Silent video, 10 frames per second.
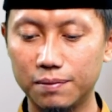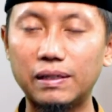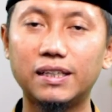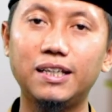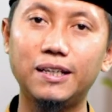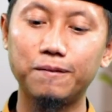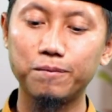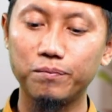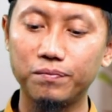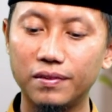Seperti ini.
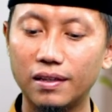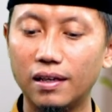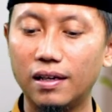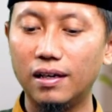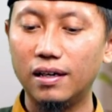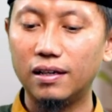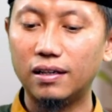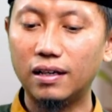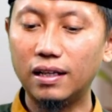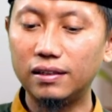
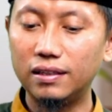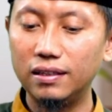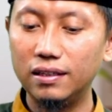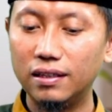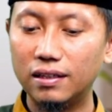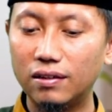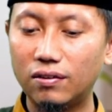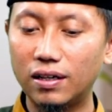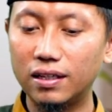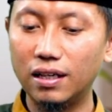Nah, nanti
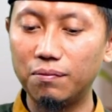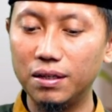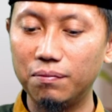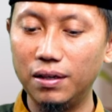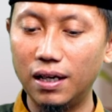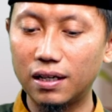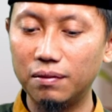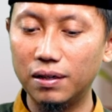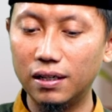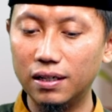orang yang menyembelih
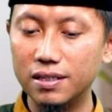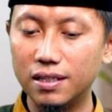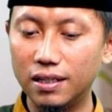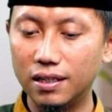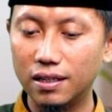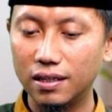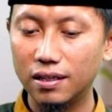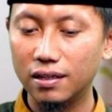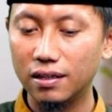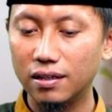akan berada di sini.
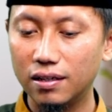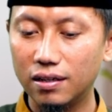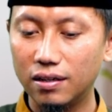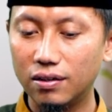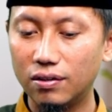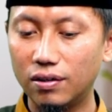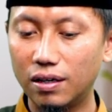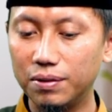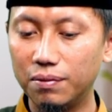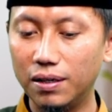
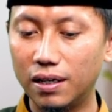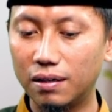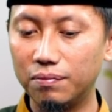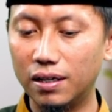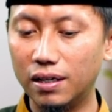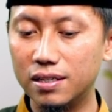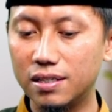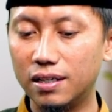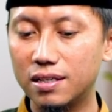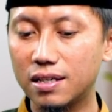Orang menyembelih akan berada di
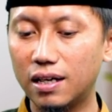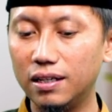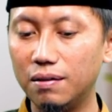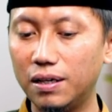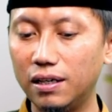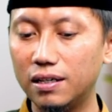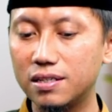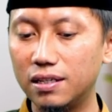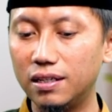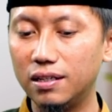sini. Saat dia berada
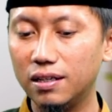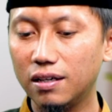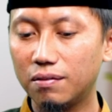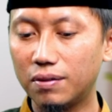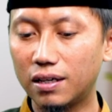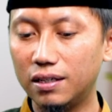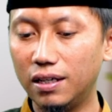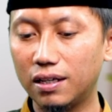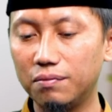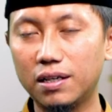di sini, maka
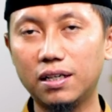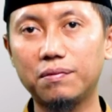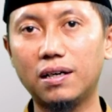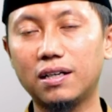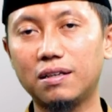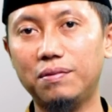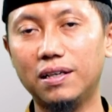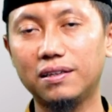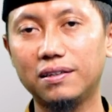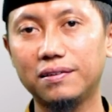dia akan menghadap ke arah
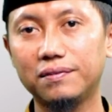kiblat.